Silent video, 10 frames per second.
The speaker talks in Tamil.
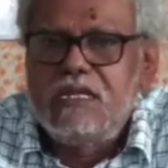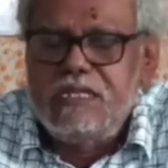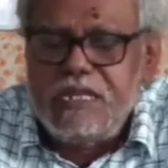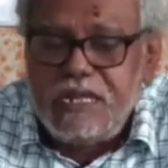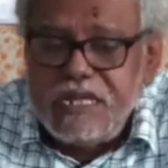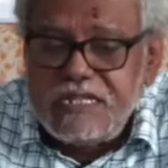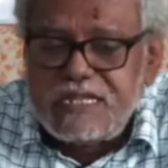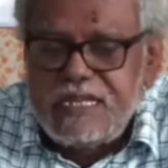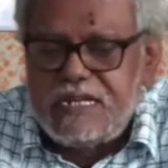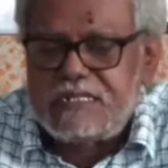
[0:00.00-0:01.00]
தி
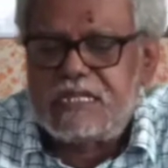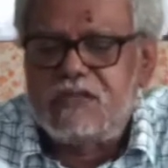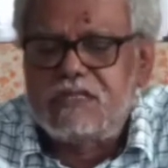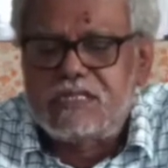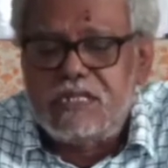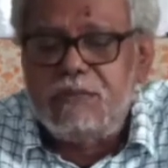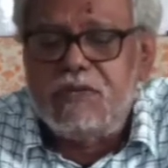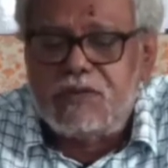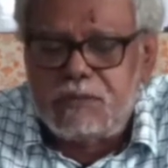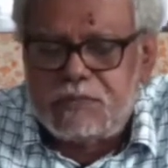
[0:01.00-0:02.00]
ரீசைலன்ஸ் அதாவது திரும்பி
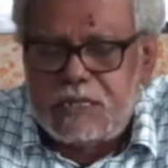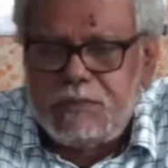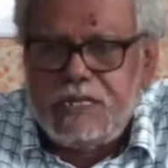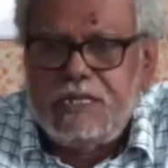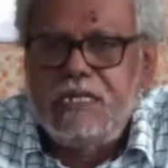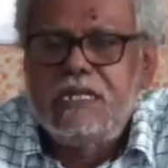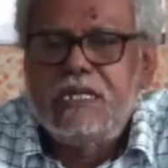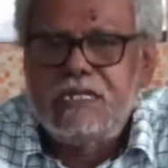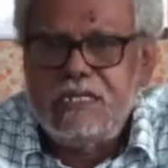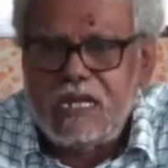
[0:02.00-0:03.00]
வரும் தன்மை
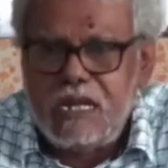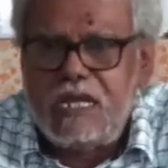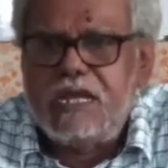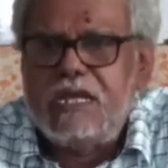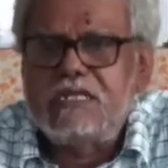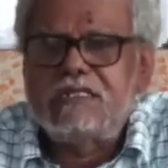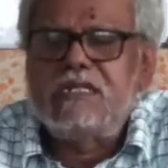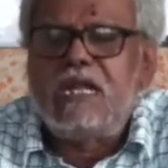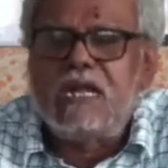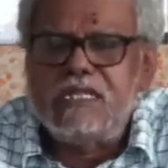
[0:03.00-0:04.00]
தி எலாங்கேஷன்
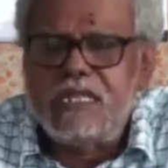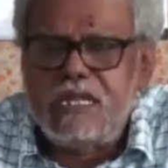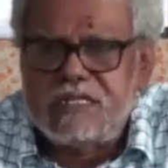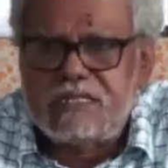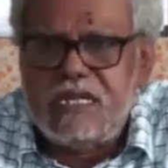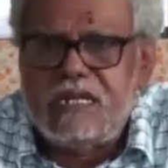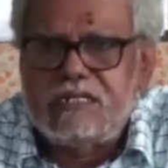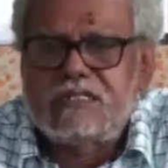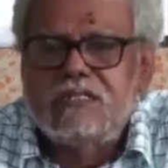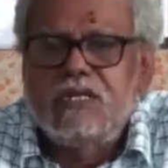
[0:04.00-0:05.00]
அண்ட் தி
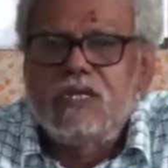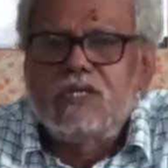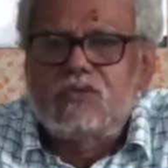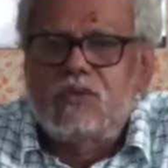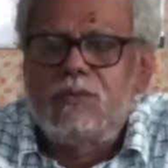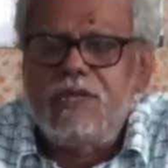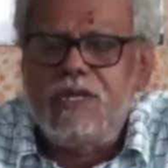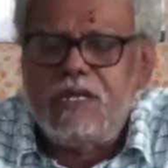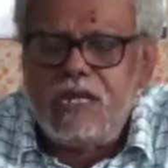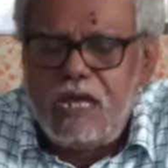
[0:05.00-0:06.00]
ரீசைலன்ஸ் சுட் பி
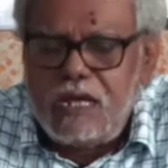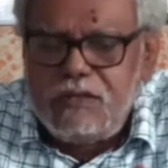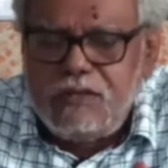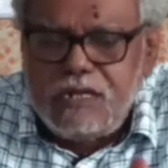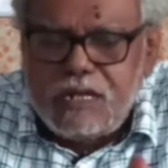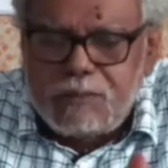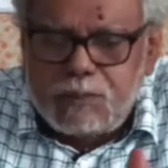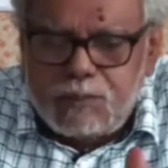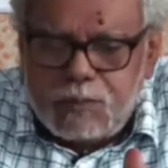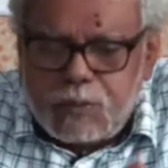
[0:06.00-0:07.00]
இன் அ
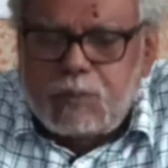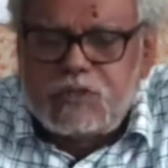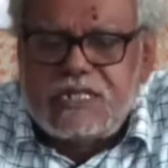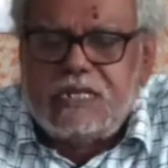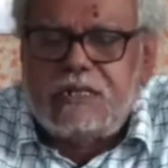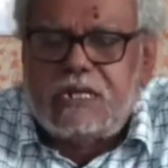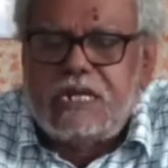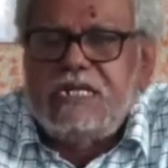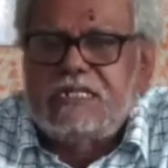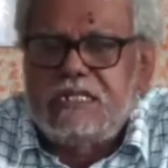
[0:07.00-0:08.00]
ப்ரொபோஷனேட்
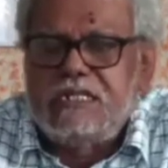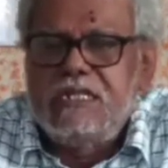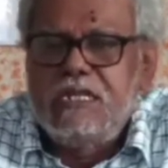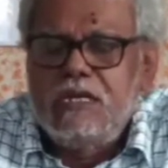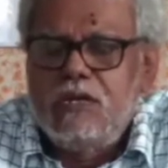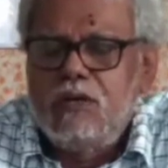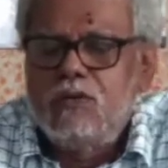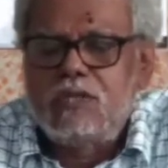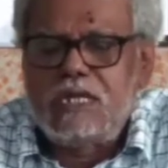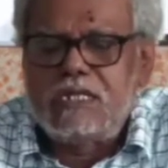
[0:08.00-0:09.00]
கண்டிஷன்
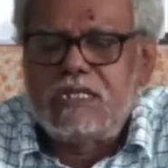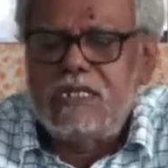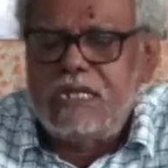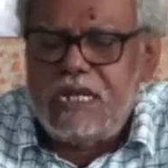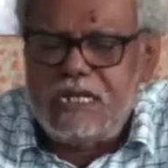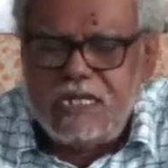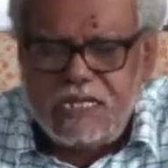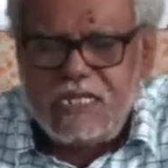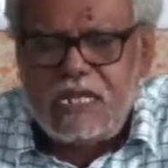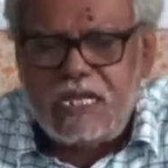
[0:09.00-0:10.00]
உதாரணத்துக்கு நீங்கள் என்ன
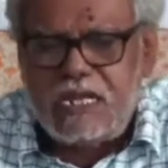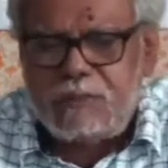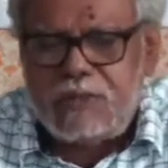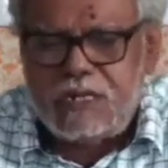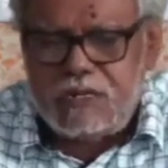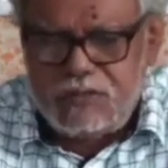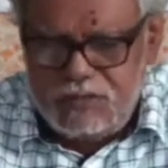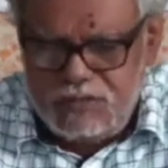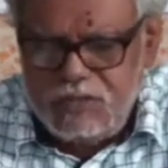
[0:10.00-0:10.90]
தான் எலாங்கேட் பண்ணாலும்